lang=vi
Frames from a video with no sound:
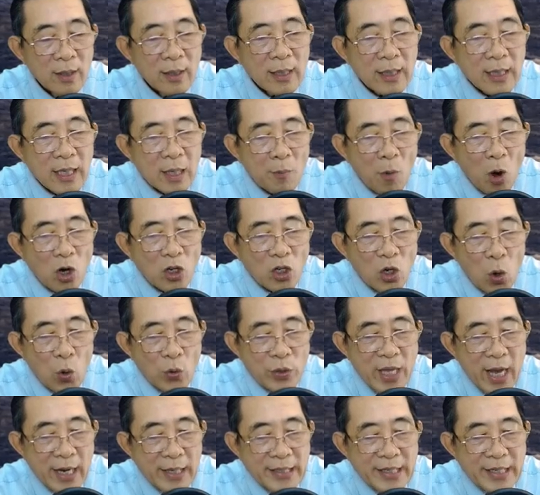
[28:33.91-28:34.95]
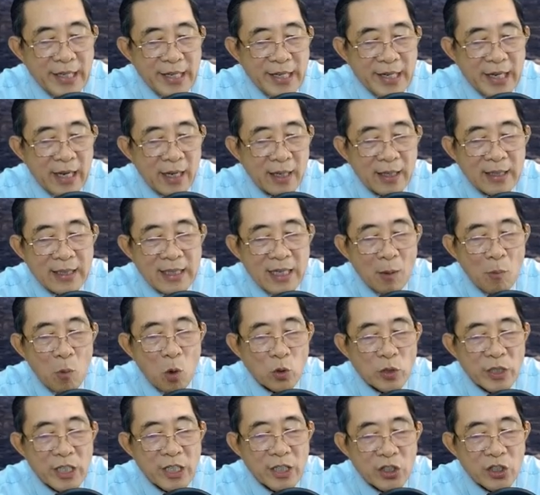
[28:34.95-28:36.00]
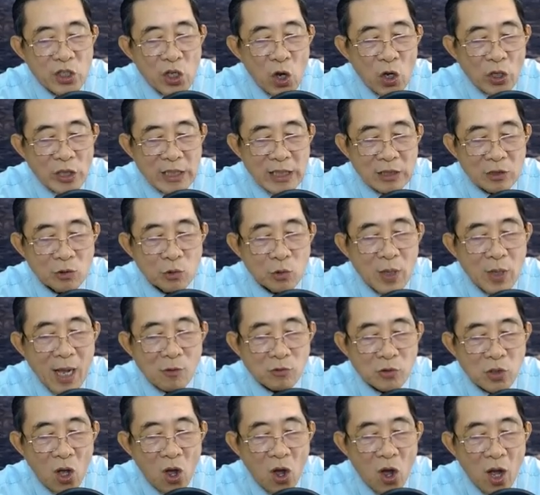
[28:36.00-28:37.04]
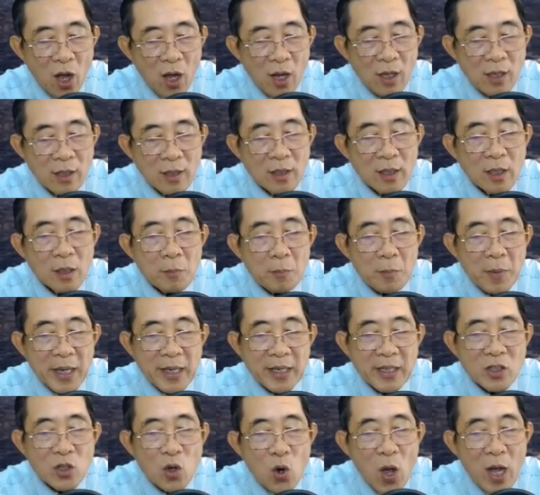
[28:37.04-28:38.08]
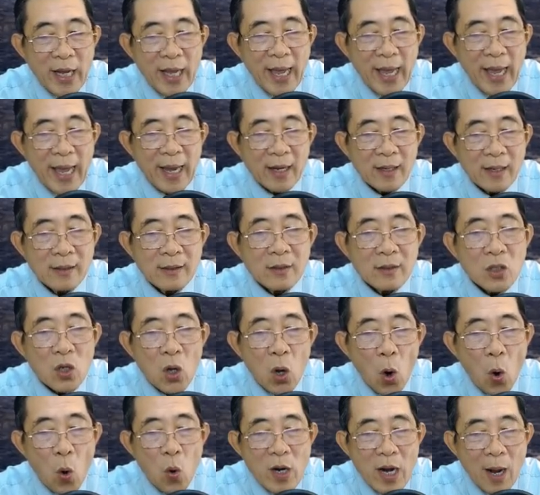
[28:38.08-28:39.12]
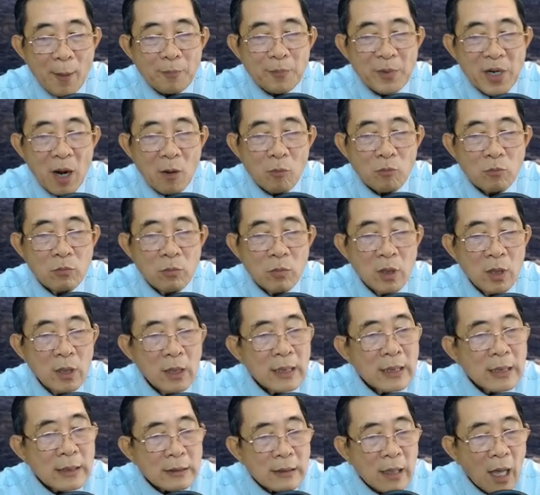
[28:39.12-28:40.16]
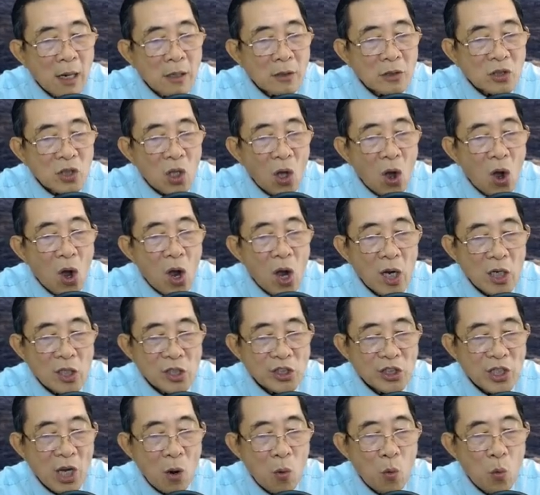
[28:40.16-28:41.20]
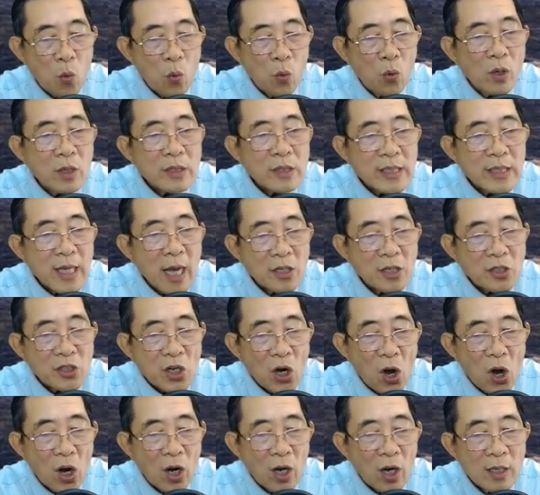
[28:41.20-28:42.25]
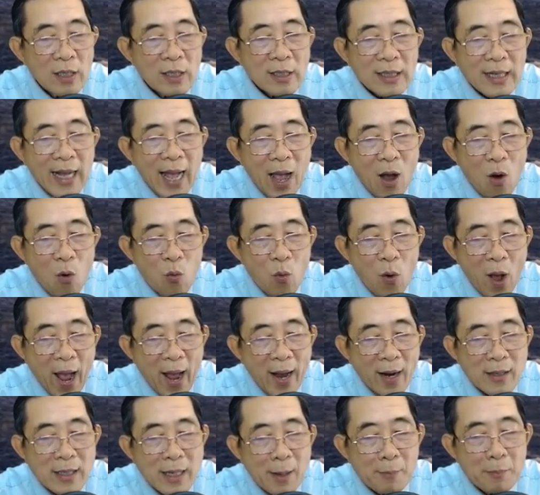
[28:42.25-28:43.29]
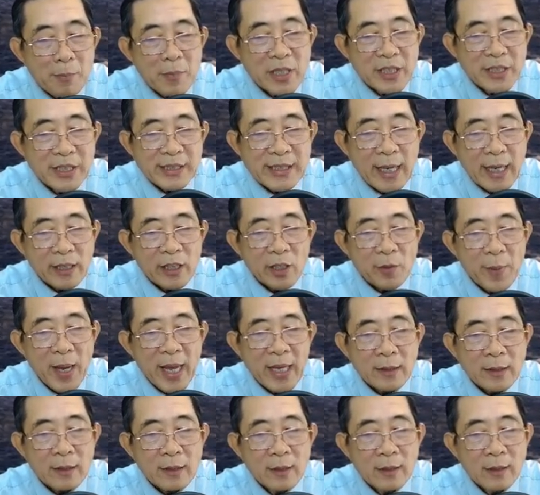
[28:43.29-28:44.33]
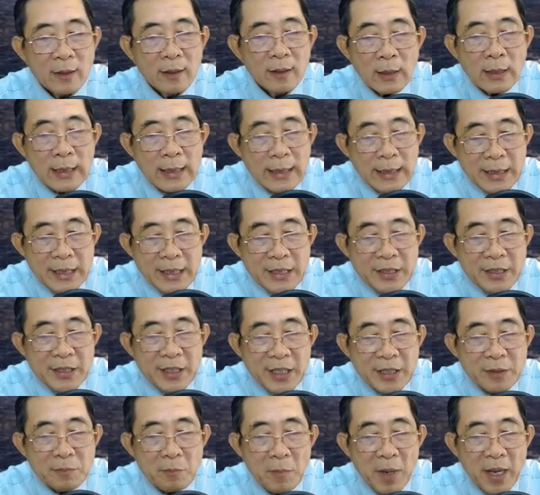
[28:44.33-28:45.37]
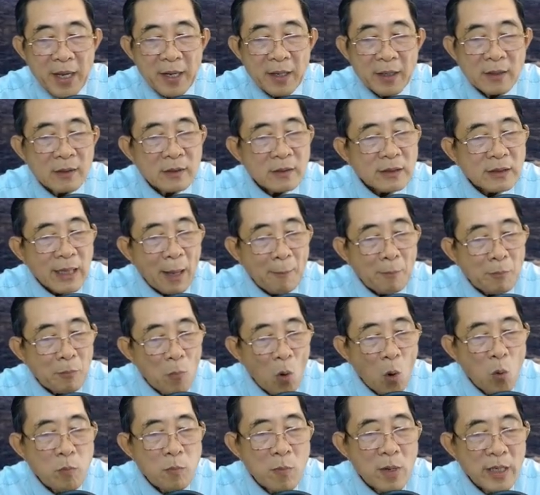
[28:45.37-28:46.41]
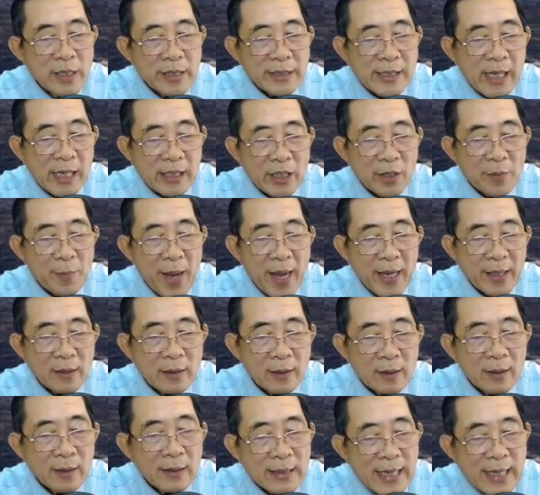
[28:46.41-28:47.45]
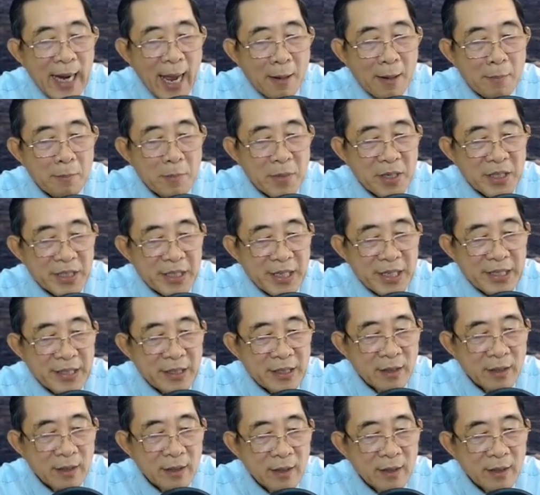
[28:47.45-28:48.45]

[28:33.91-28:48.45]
Cái món đồ vật kia là một chiếc giò rượu cao to, miệng loa kèn, cổ gập rộng, thân to, sâu, chân tròn, cao khoảng năm mươi xăng-ti-mét. Đường kính miệng tầm bốn mươi xăng-ti-mét, nặng mười ki lô gam.